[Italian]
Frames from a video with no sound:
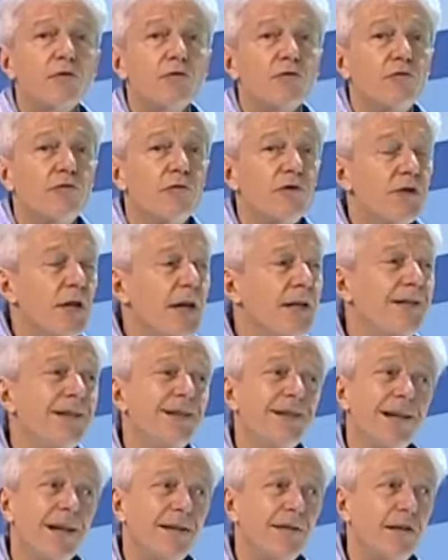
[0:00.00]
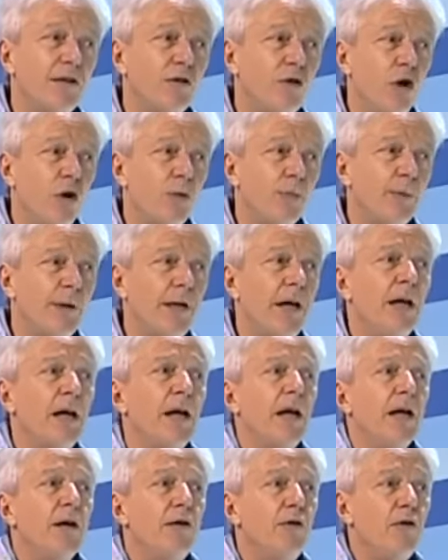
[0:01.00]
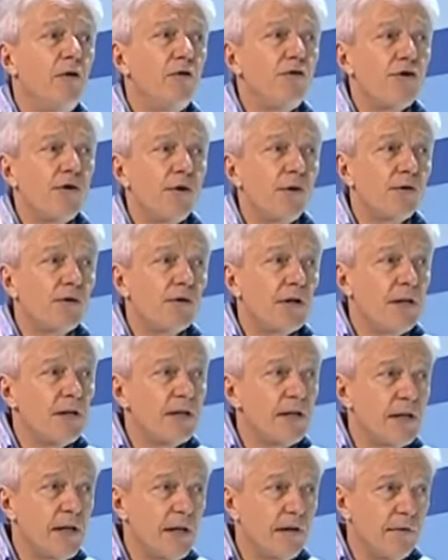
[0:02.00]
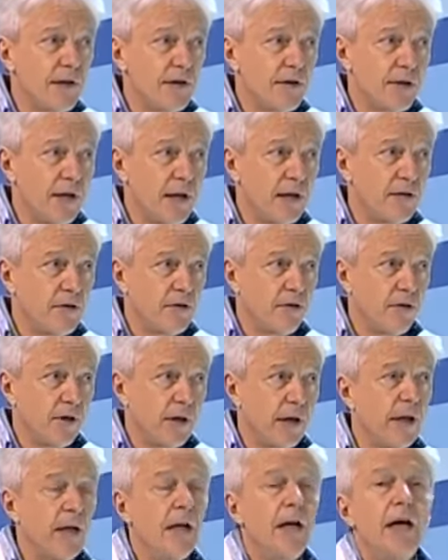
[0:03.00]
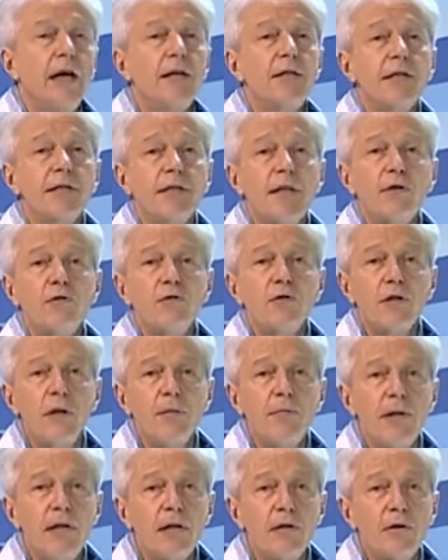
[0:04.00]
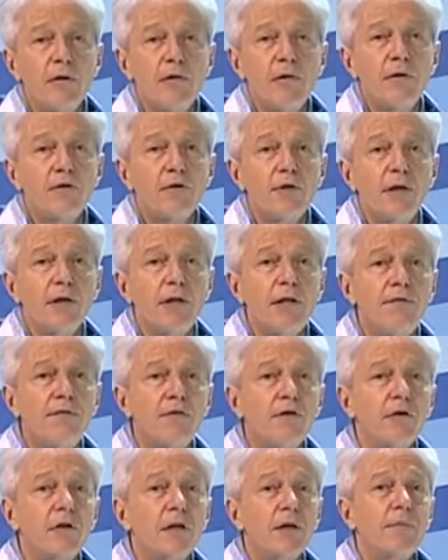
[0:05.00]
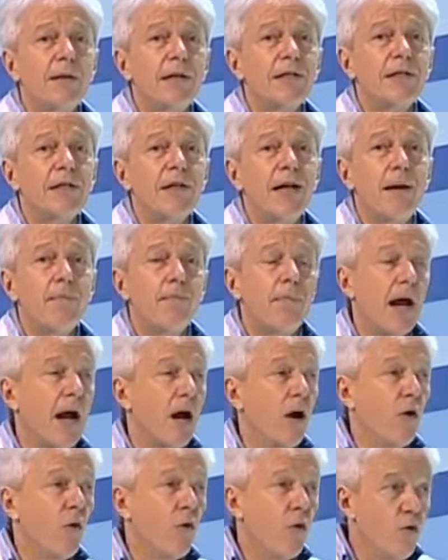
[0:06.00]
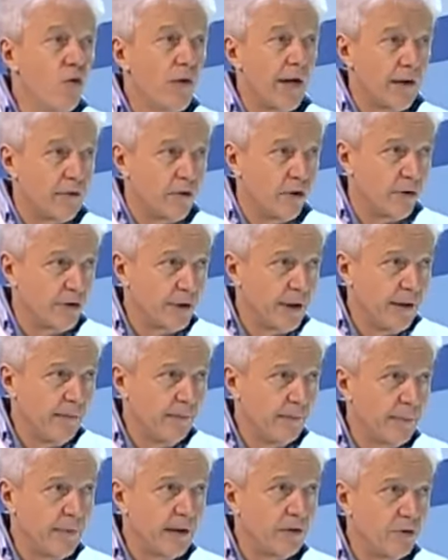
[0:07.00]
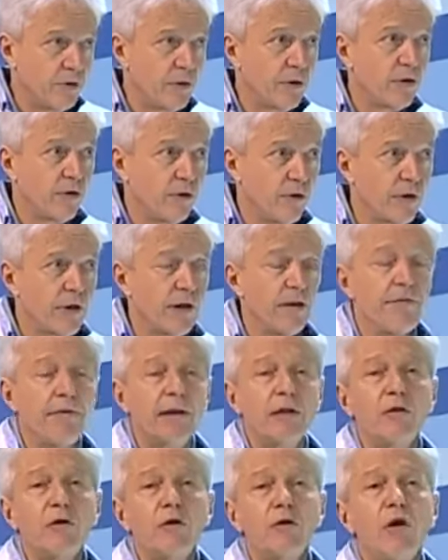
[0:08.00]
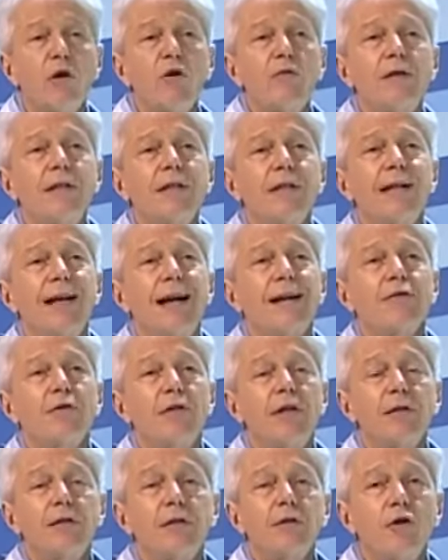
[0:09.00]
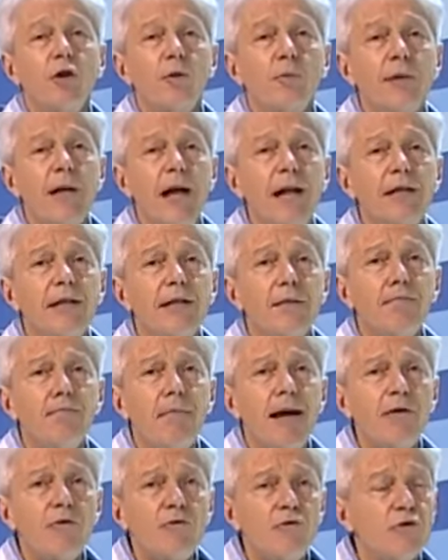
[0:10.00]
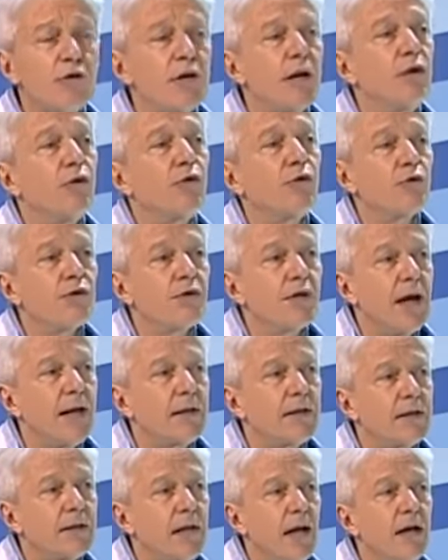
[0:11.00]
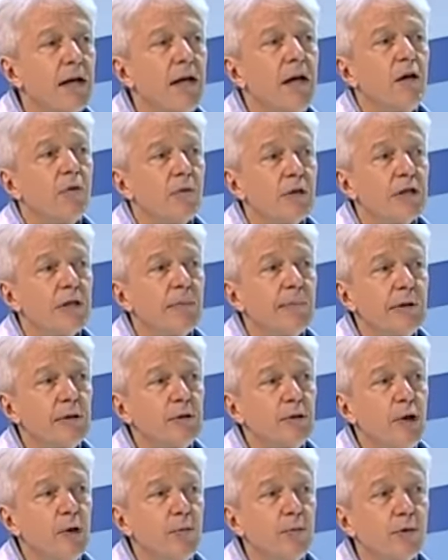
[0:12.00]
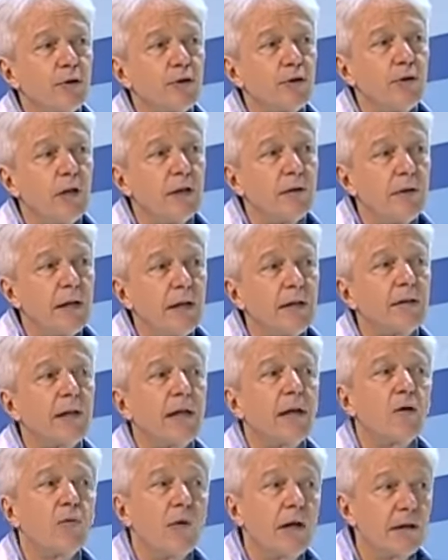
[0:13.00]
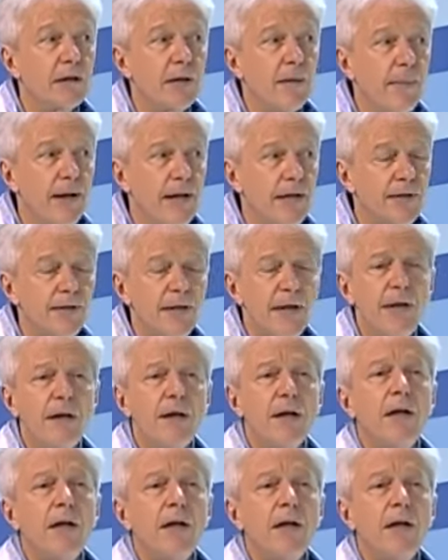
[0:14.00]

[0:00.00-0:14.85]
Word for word: sufficiente di anticorpi, non c'è urgenza della vaccinazione. È già stato stabilito a livello scientifico che basterebbe una dose per okay. tutti coloro che hanno fatto il Covid e hanno gli anticorpi alti, ma non c'è l'urgenza. Queste persone possono attendere qualche mese,